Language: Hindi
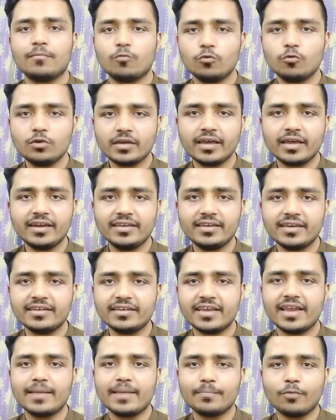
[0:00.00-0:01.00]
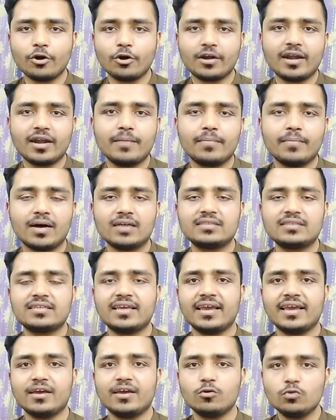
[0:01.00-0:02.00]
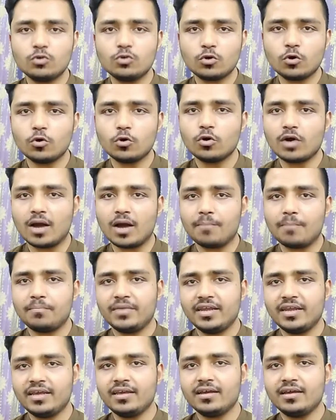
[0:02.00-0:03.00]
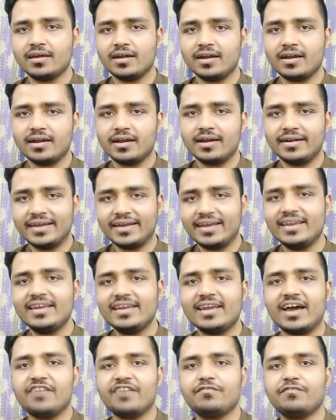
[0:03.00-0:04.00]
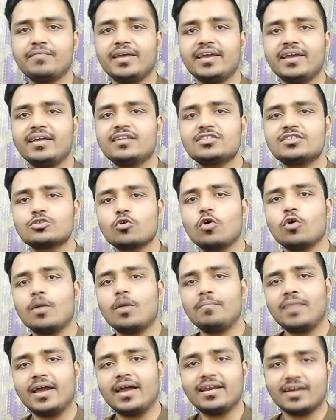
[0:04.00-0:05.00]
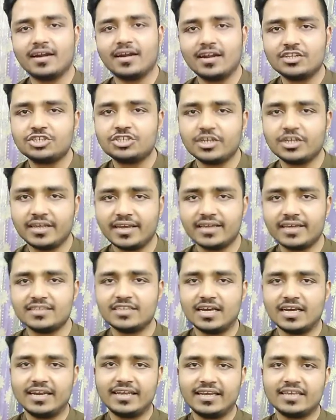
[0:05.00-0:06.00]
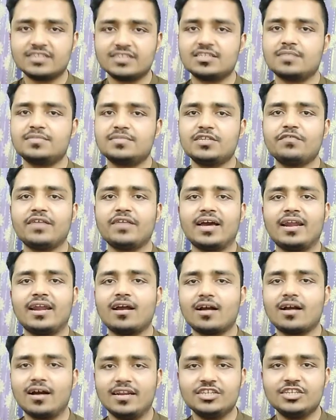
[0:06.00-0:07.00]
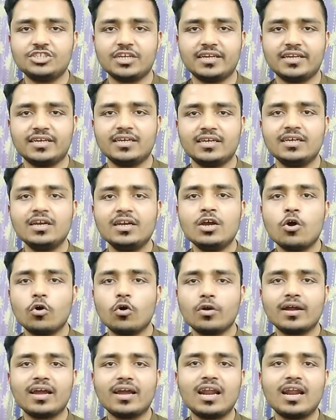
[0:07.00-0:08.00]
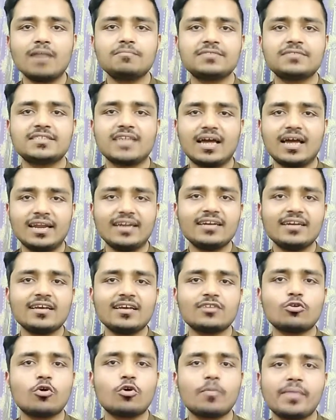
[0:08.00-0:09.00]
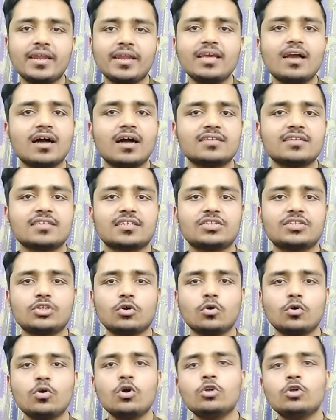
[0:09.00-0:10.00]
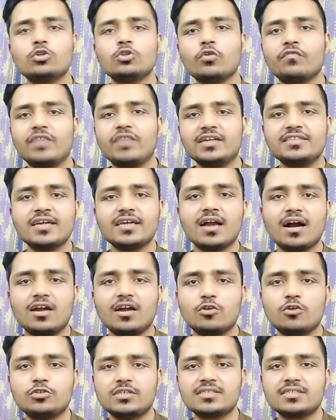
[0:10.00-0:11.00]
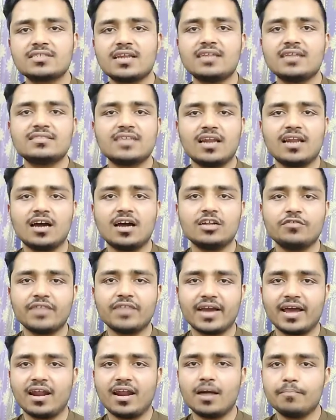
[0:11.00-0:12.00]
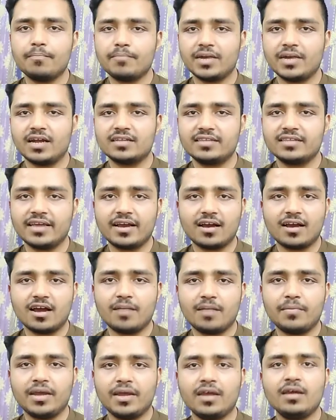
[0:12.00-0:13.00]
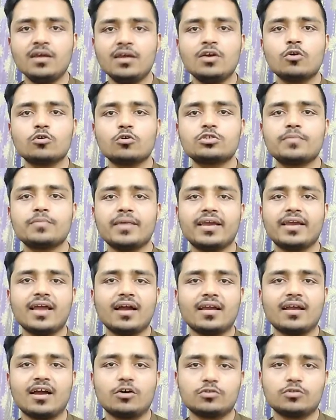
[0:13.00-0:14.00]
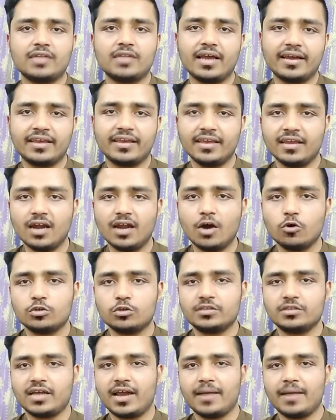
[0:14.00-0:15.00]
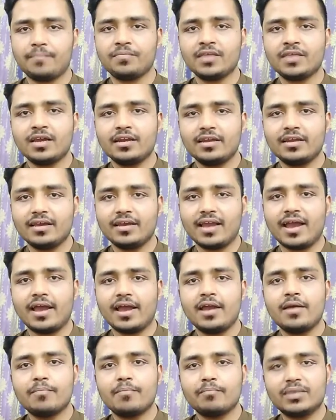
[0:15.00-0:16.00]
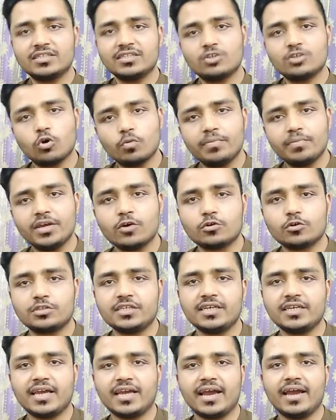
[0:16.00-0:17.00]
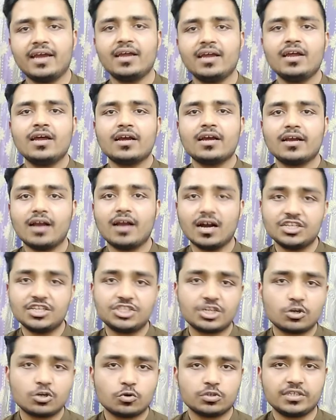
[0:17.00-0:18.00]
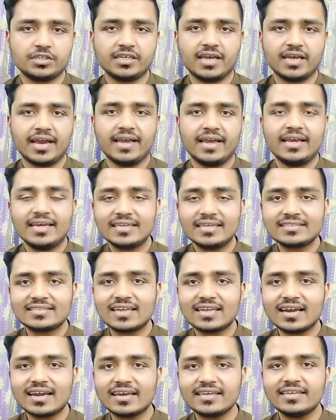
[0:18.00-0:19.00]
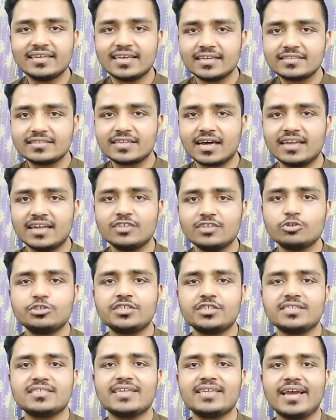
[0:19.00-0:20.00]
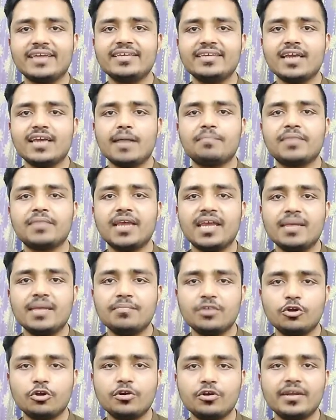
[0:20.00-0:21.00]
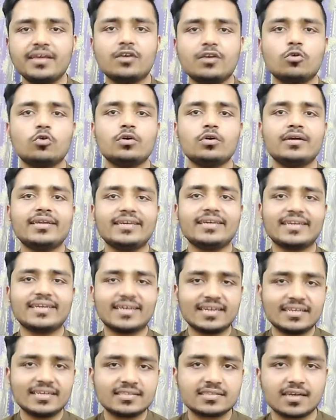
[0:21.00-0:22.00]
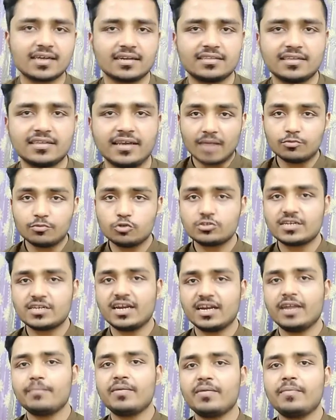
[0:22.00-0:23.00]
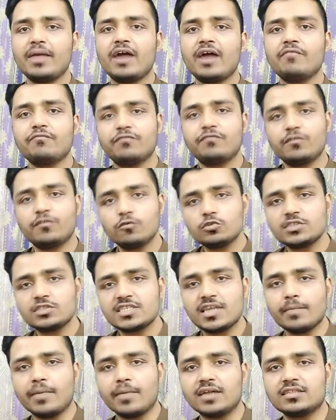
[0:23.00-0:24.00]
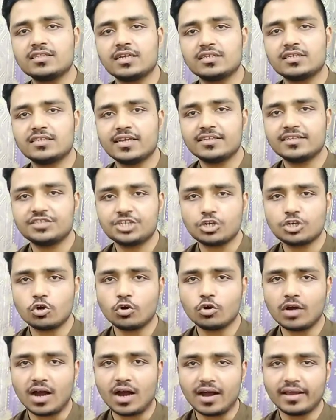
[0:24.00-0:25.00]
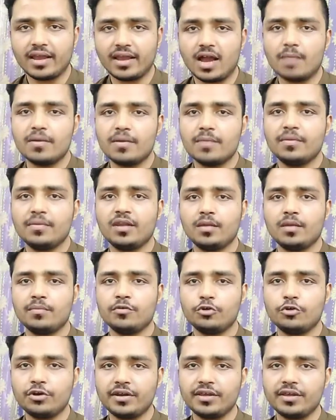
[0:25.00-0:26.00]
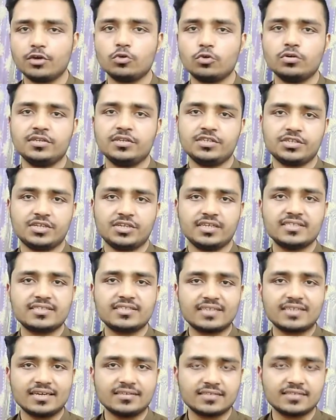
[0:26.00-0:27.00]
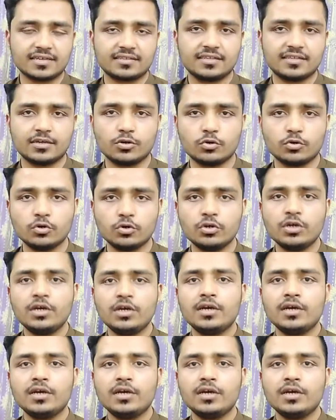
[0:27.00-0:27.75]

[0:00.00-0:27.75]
उनके लिए ये इम्पॉर्टेंट बात कि उनको अपनी डेली लाइफ में इसको अप्लाई करना चाहिए यानी कि सब्ज़ी वगैरह खानी चाहिए और अगर आप सालन के तौर पे नहीं खा सकते हो तो वैसे खा लो जिस तरह सलाद वगैरह हम बनाते हैं घर में उसमें क्या क्या होता है खीरा होता है ठीक है बंद गोभी होती है गाजर होती है इस तरह की ये सारी जो चीज़ें हैं ये आपकी इम्यूनिटी को इंक्रीज़ करती हैं दूसरे नंबर पर हम फ्रूट्स की बात करते हैं जिनको खा के आप अपनी इम्यूनिटी को इंक्रीज़ कर सकते हो